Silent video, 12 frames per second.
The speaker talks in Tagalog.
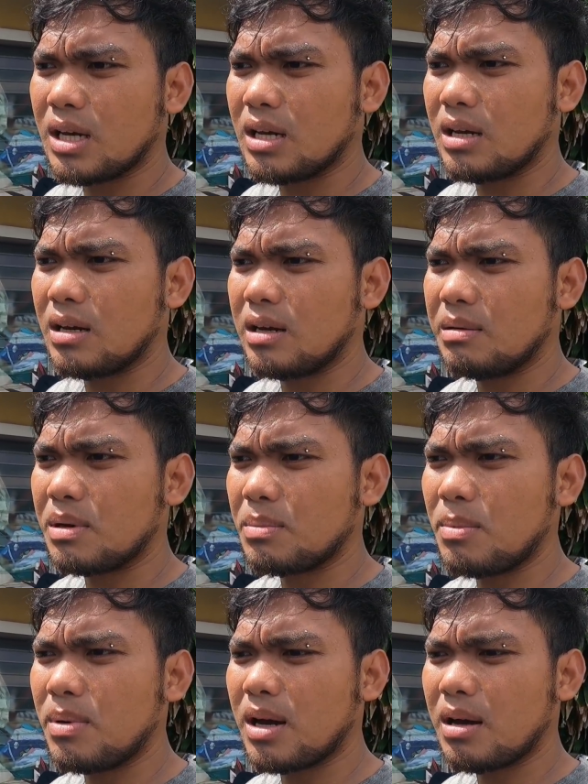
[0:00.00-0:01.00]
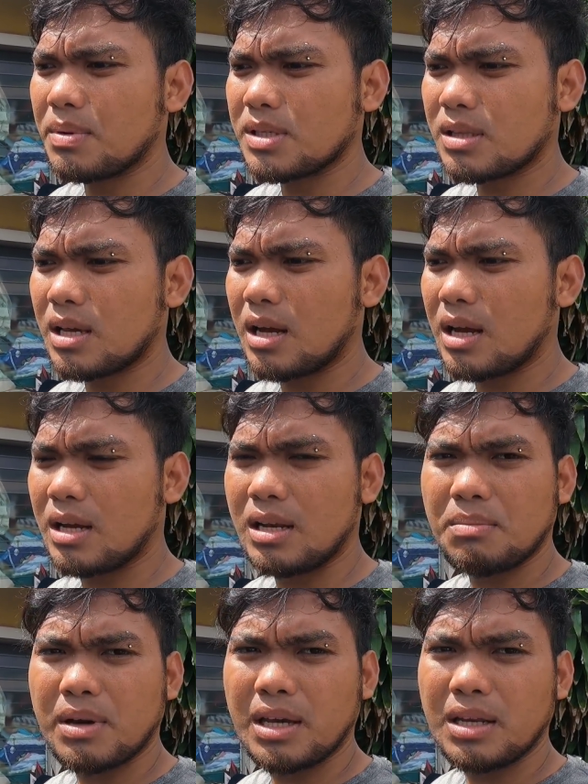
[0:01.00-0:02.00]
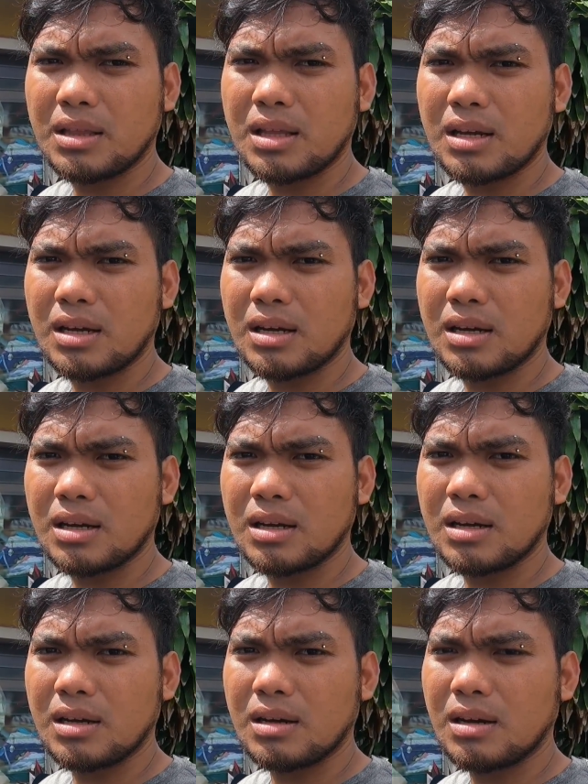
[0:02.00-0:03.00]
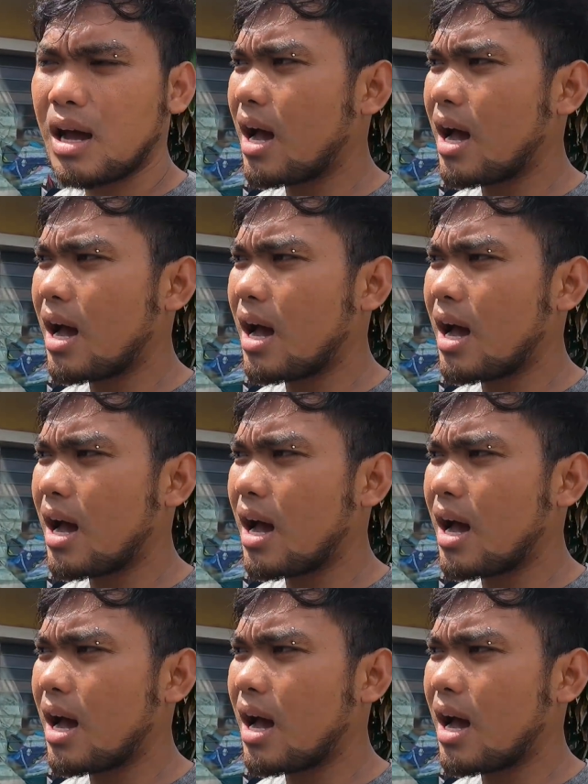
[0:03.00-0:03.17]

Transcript: uh, magbablog ka pa sa tanghali, mainit ang uh,